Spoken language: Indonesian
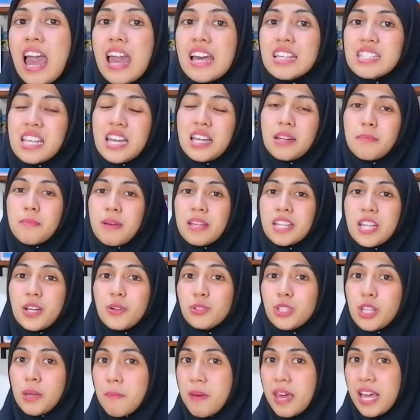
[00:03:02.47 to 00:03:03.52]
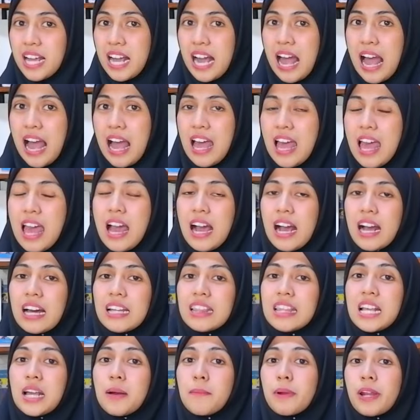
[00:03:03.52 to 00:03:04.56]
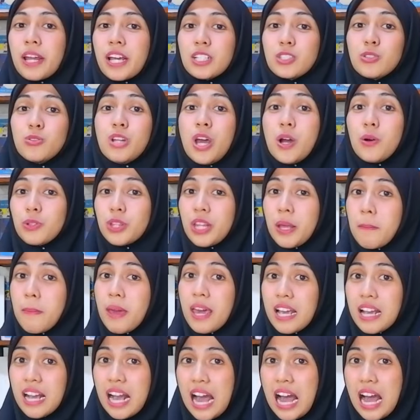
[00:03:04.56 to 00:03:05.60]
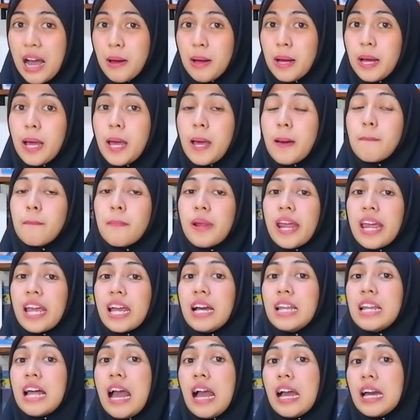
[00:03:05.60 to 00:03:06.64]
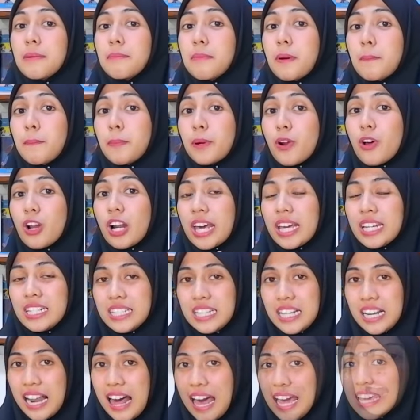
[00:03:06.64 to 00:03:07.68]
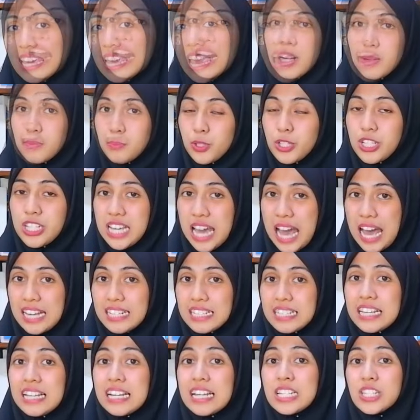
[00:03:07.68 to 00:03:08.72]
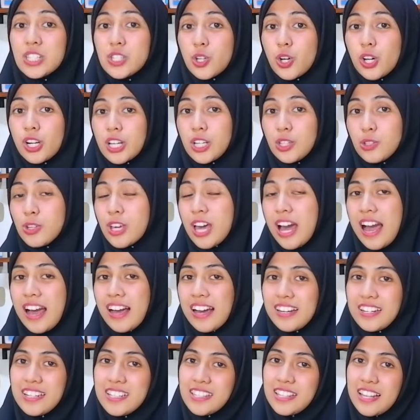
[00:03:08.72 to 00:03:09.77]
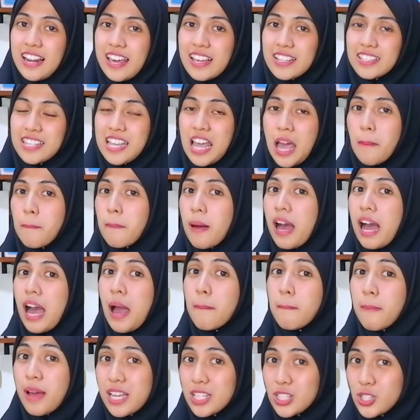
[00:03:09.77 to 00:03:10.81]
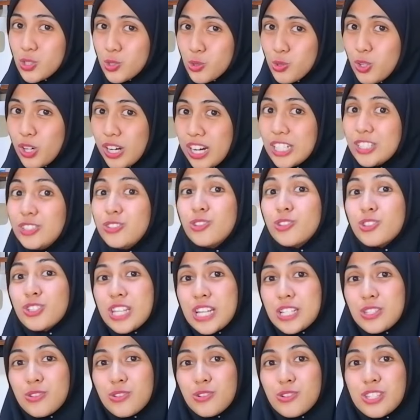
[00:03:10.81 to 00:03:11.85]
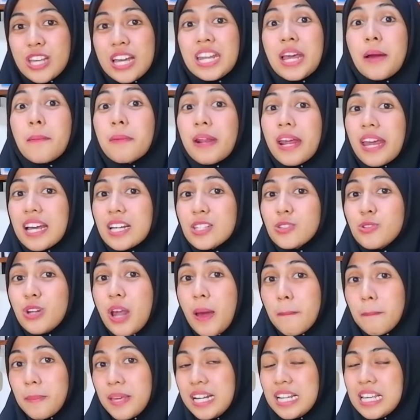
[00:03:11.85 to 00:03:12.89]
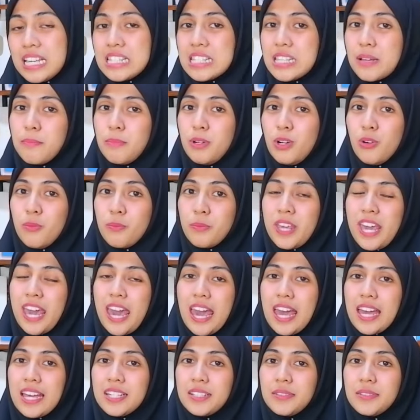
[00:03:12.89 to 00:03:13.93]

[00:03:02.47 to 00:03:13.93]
SNBT UTBK. Ketika mereka sudah UTBK, mereka akan memperoleh nilai. Kemudian nilai skor itu yang akan diseleksi apakah masuk ke jurusan-jurusan yang mereka sudah pilih sebelumnya.